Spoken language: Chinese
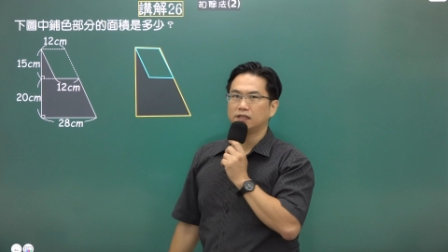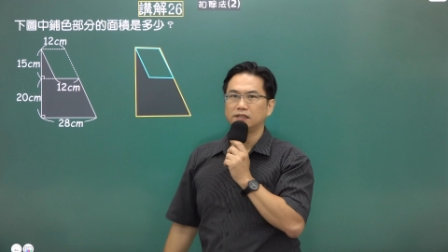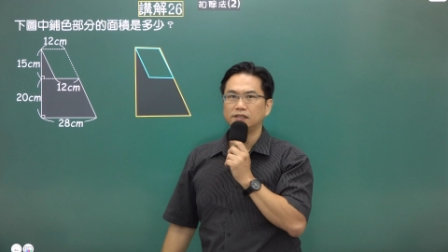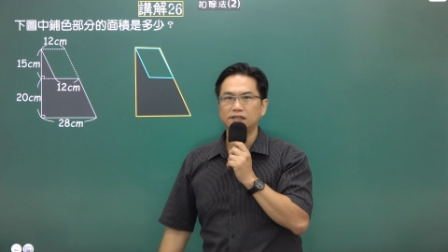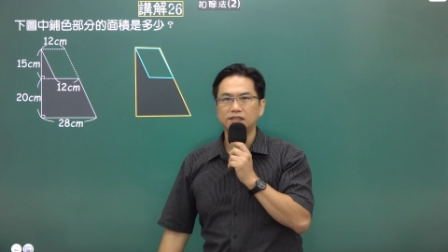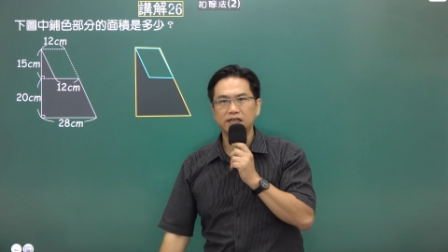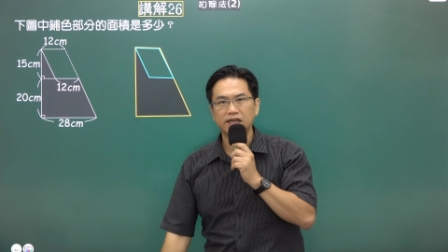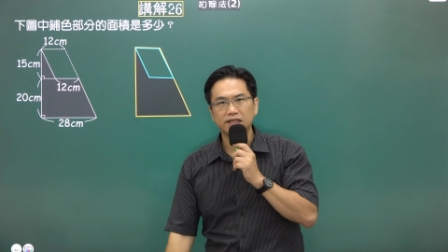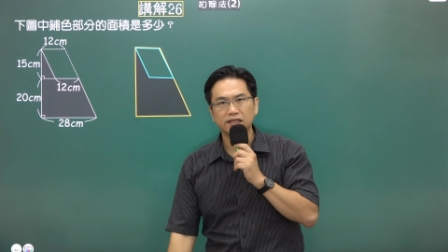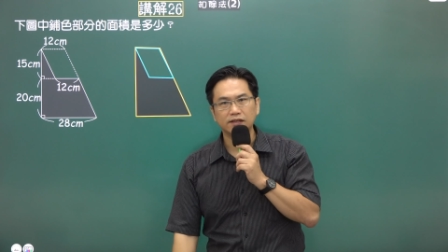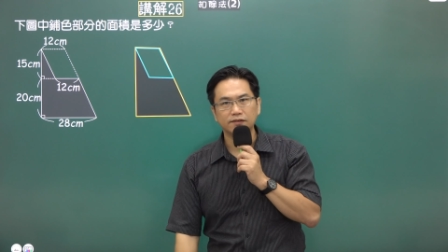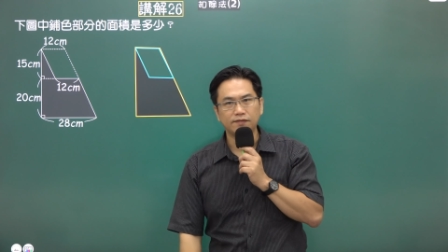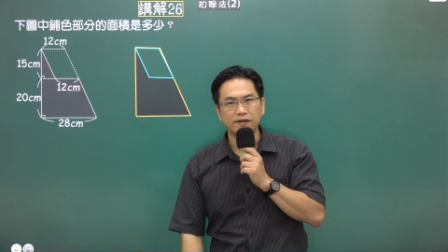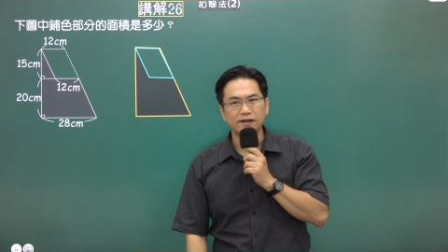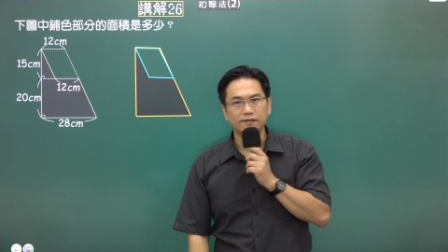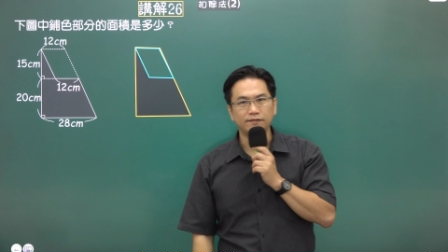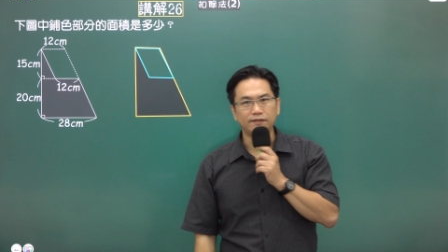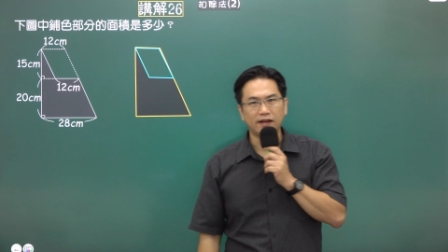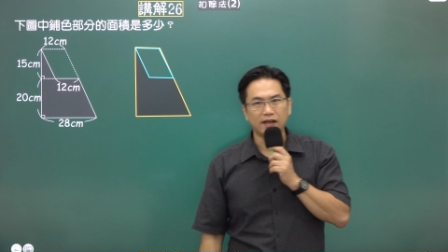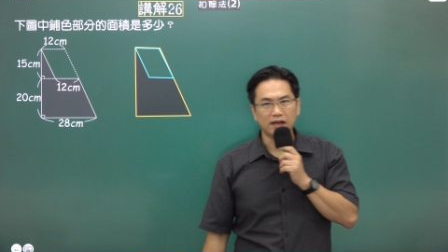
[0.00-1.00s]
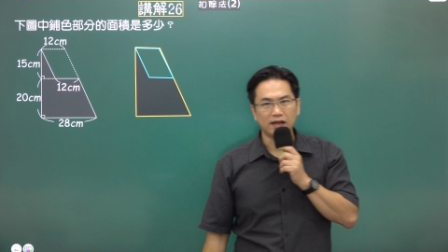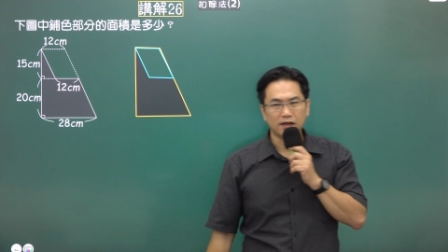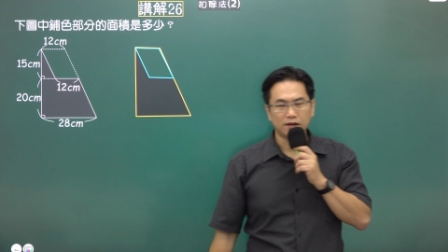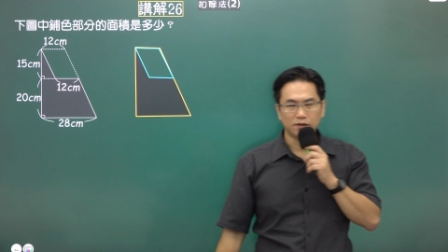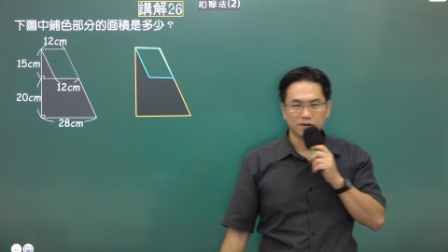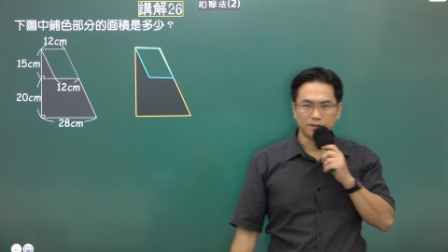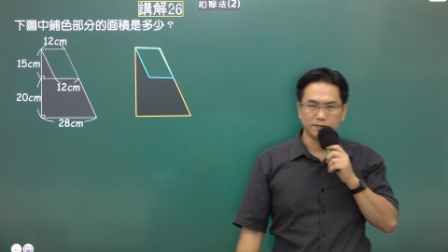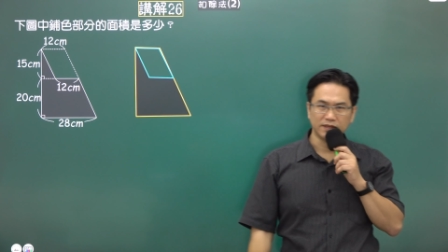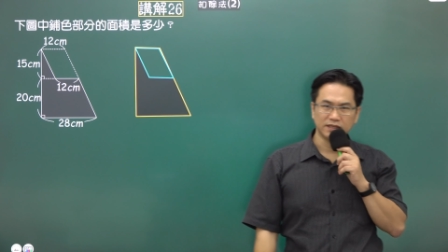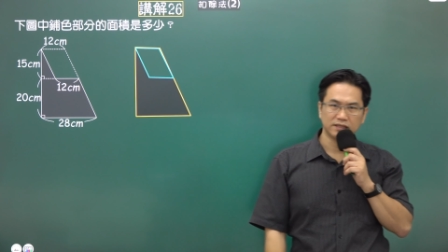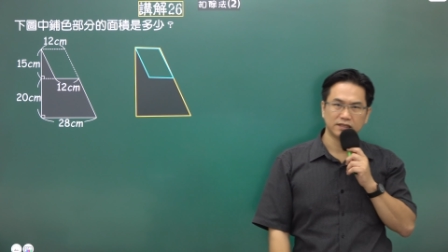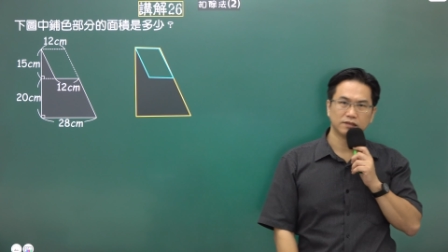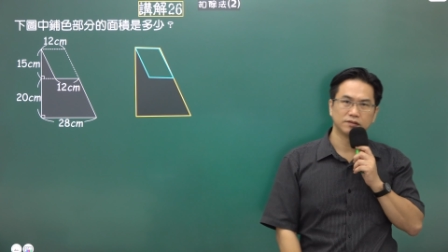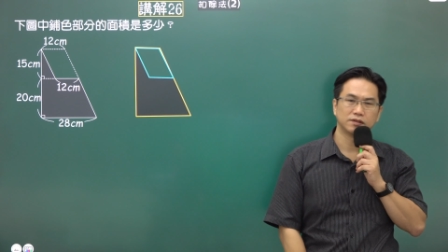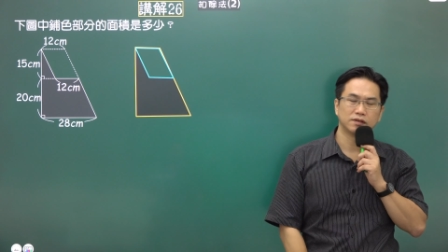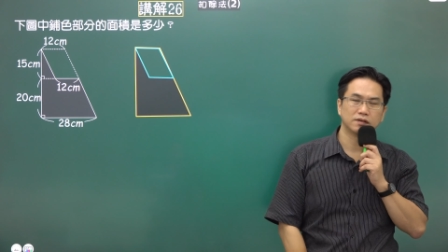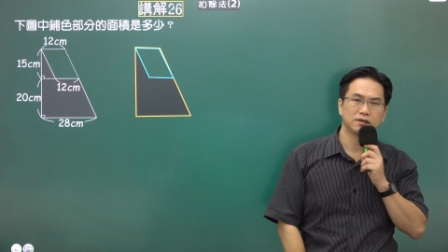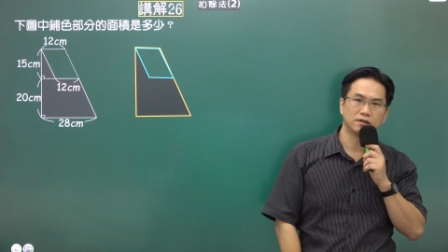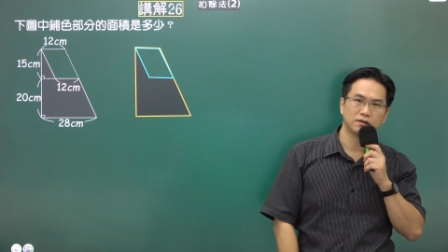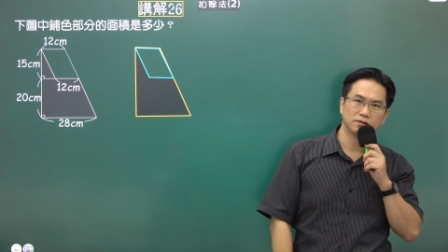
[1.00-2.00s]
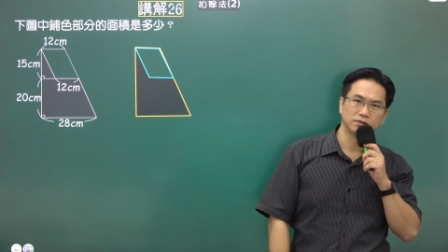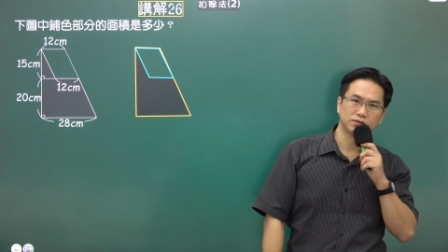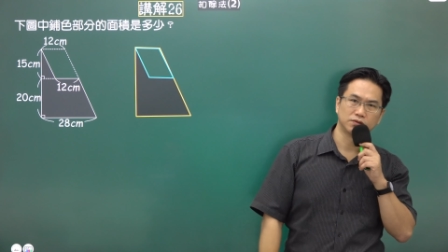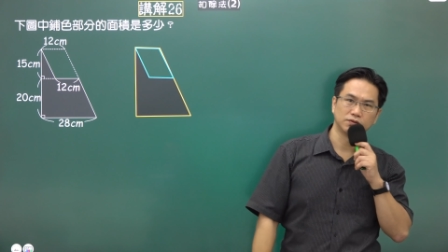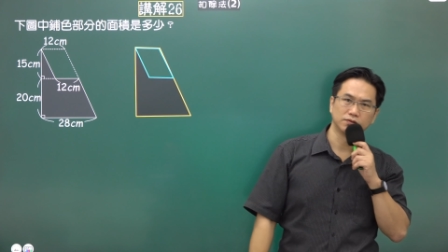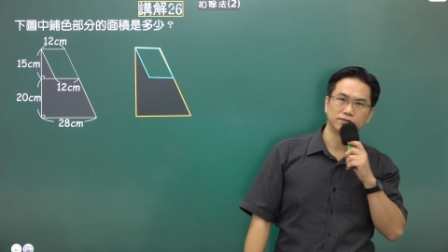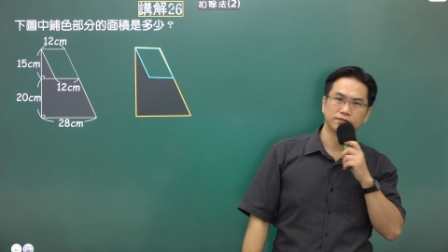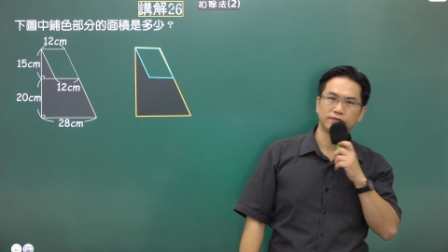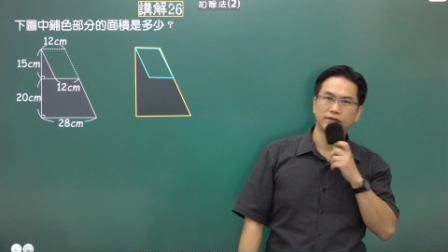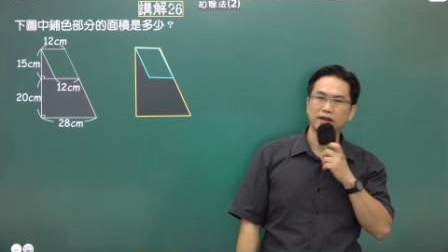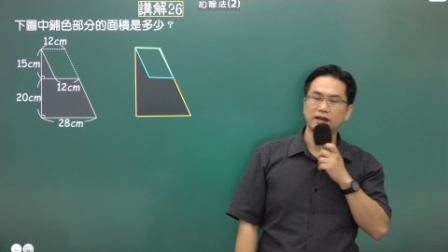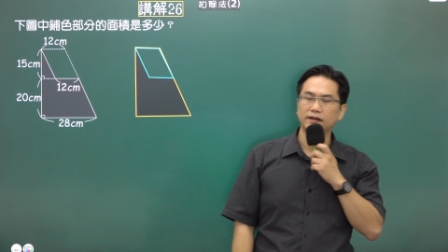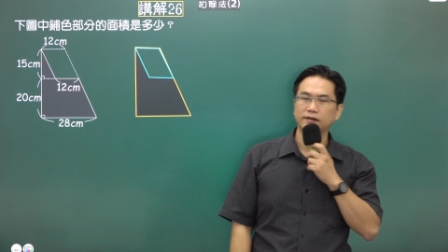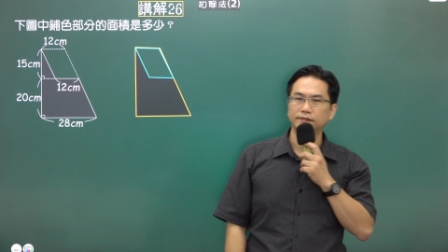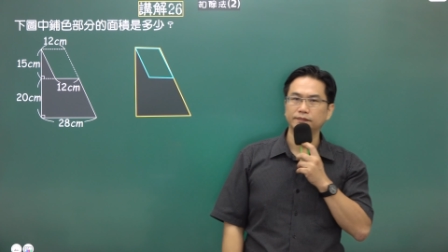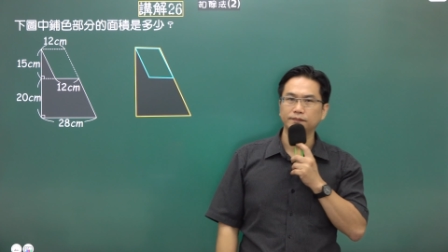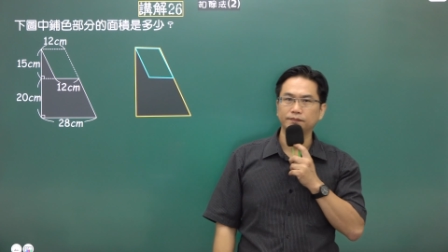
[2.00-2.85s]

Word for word: 这样的方法我们叫做扣除法，